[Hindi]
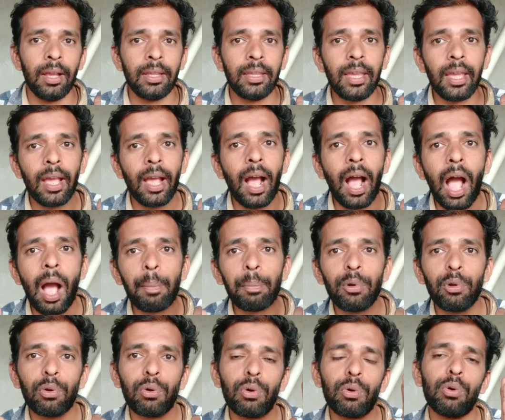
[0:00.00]
कि आप
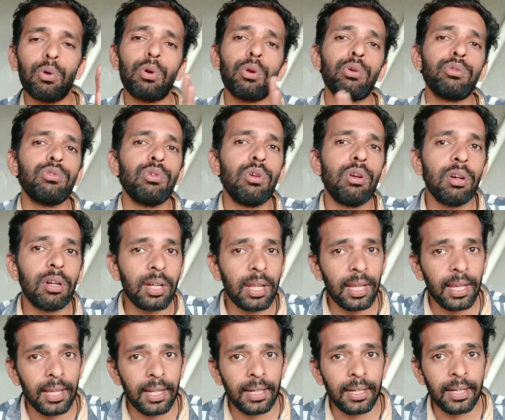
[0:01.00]
लोगों को रोजी रोटी
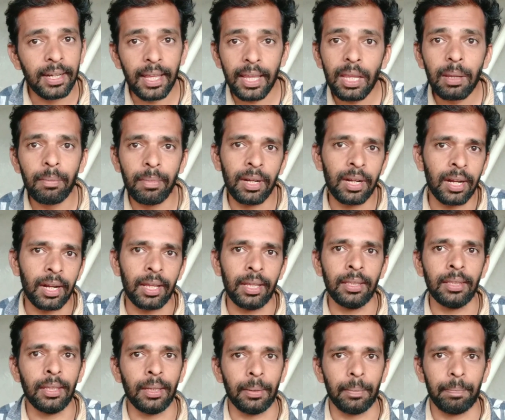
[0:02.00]
नहीं मिल रही
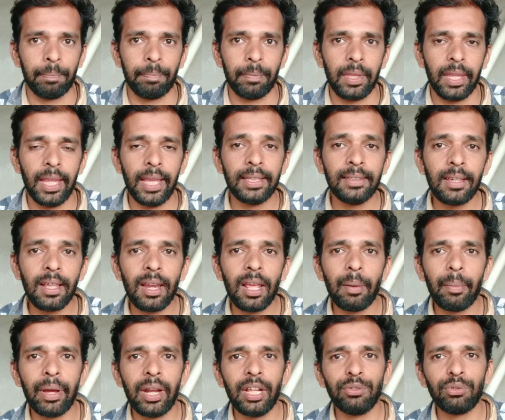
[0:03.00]
थी इसीलिए
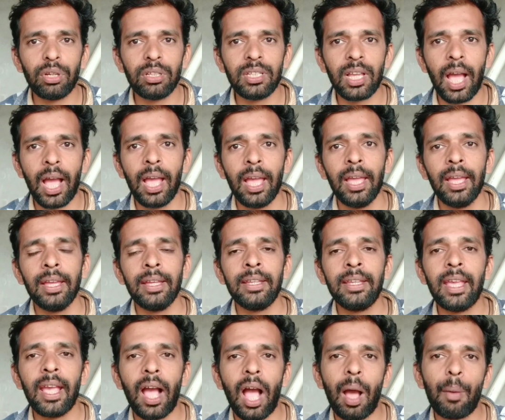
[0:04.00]
मैंने सोचा
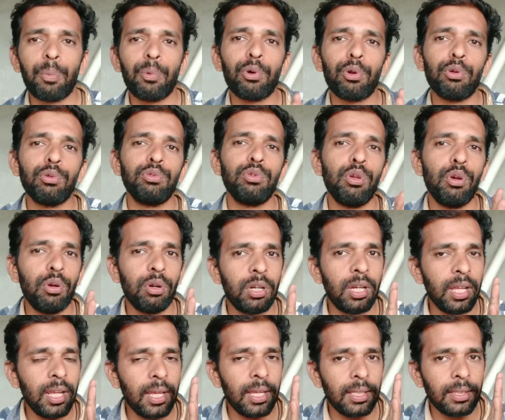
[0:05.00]
कि आपको रोजी
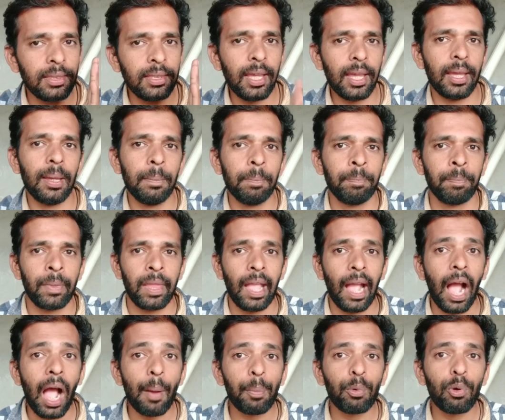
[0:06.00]
रोटी दे
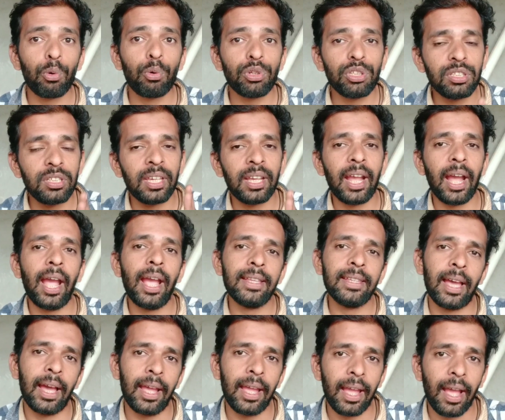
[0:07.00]
आपको कुछ सिखाया
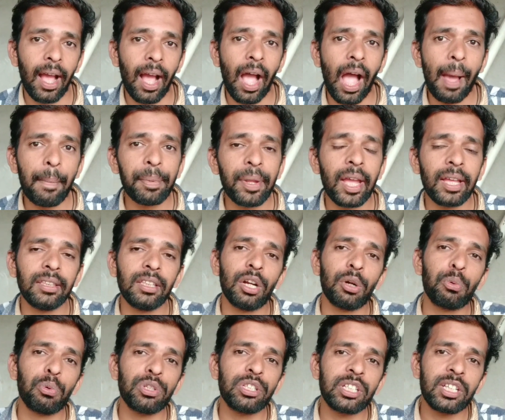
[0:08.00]
जाए आपके अंदर
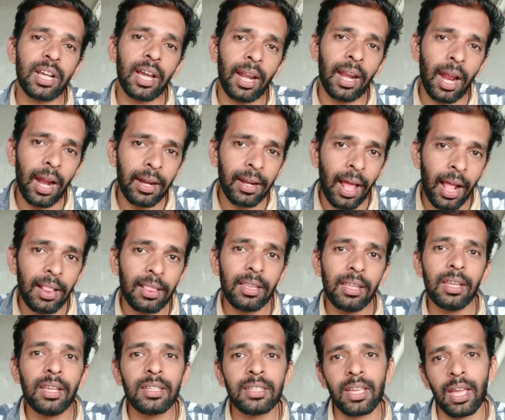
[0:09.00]
कुछ कला डाल
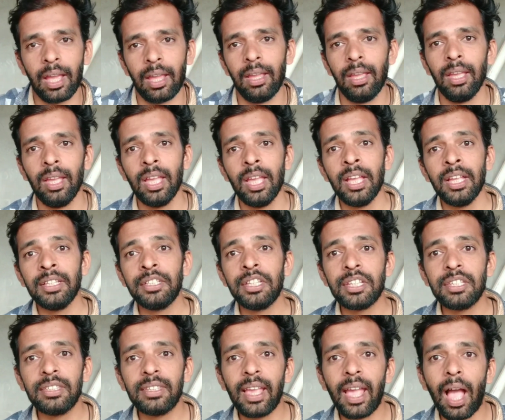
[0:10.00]
दिए जाए
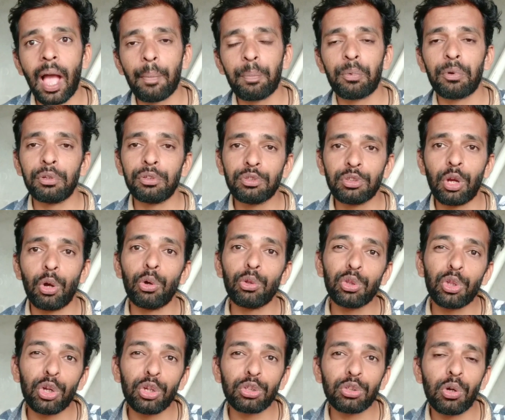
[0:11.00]
जिससे आपको सौ
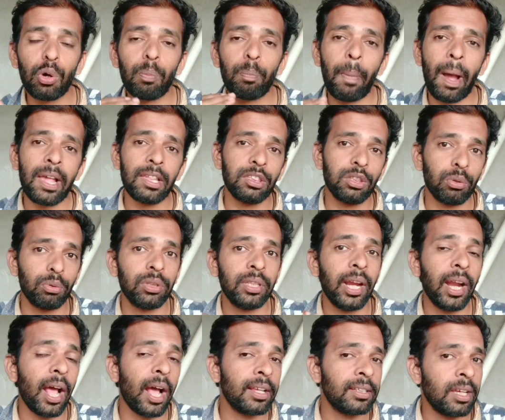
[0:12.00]
दो सौ पाँच सौ
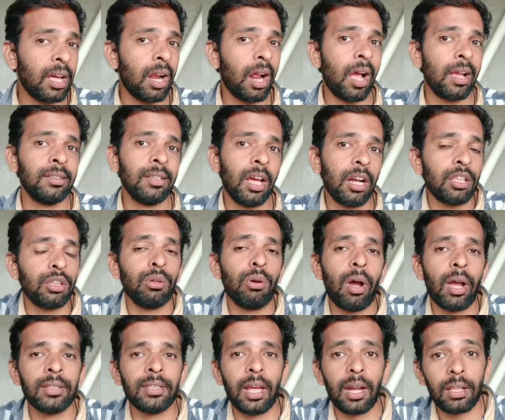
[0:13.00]
डेढ़ हज़ार हज़ार दो
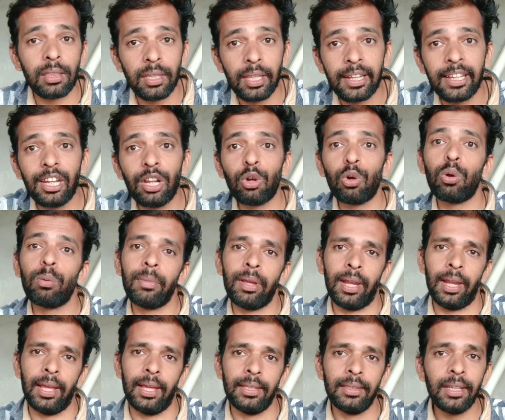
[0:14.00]
हज़ार देखने को
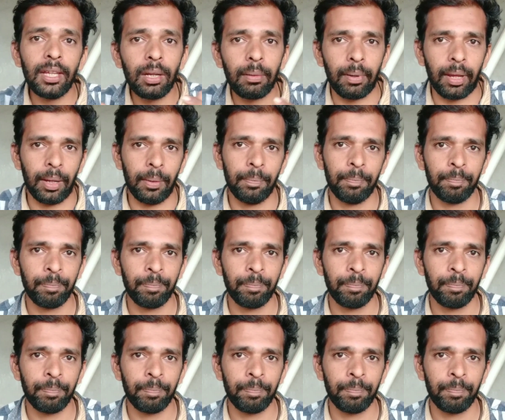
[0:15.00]
मिले दिन में